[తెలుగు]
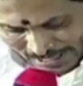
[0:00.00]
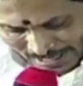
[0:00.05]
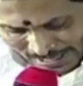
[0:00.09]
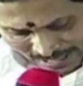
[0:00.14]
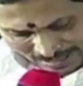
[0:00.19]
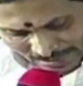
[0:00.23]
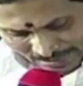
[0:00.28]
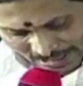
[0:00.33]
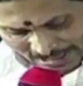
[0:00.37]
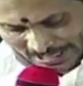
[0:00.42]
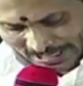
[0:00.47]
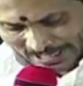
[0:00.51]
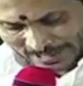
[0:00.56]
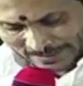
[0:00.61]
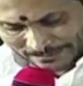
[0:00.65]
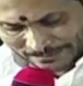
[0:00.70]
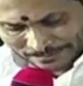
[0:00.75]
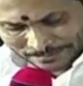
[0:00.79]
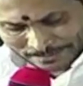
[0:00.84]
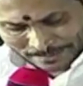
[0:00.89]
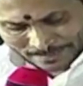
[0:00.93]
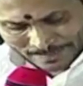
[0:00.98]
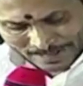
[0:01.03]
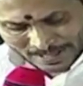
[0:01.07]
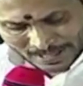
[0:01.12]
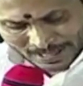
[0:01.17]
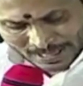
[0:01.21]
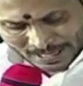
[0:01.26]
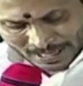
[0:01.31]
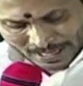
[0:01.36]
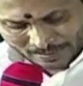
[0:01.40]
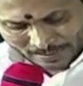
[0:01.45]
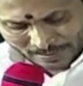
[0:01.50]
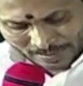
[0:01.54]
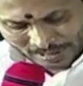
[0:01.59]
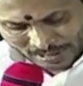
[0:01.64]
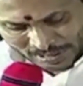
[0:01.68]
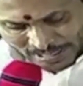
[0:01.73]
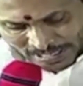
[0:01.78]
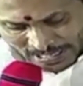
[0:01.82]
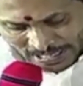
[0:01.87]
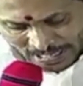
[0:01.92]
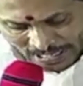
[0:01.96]
కాబట్టి
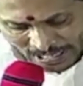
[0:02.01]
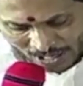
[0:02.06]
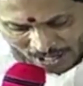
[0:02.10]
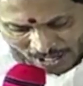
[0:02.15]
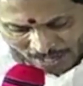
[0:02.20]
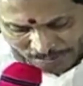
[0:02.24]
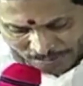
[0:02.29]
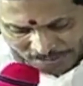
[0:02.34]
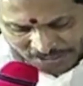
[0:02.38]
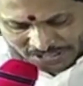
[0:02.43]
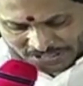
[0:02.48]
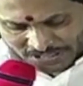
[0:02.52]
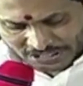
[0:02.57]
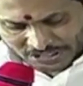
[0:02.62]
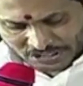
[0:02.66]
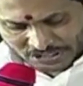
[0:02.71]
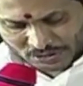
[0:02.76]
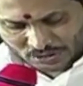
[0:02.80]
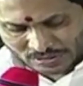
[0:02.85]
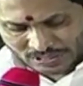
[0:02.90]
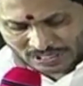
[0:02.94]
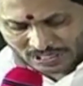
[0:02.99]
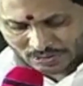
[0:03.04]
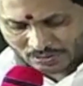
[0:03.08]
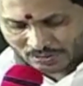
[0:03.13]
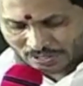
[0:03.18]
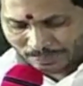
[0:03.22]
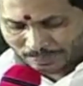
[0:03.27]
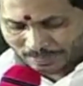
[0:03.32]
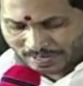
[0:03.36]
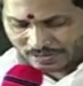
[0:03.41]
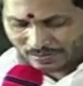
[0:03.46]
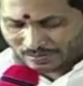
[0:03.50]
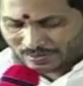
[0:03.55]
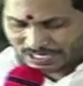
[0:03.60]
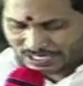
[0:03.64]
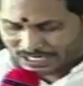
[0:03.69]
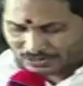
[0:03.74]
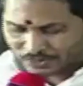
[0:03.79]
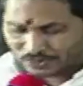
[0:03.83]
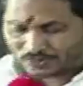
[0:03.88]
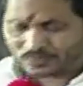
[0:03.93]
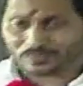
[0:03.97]
మీరు ఏ ఆప్షన్ తీసుకున్నా కూడా
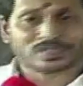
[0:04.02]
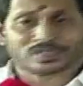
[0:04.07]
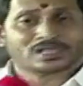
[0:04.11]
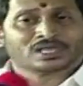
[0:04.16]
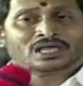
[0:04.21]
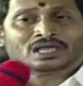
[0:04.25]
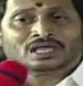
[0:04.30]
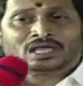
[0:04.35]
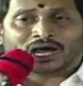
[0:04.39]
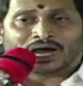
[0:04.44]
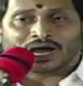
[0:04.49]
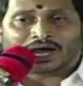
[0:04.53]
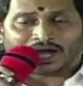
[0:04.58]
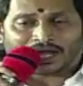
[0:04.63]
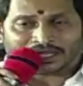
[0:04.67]
పర్వాలేదు ఆ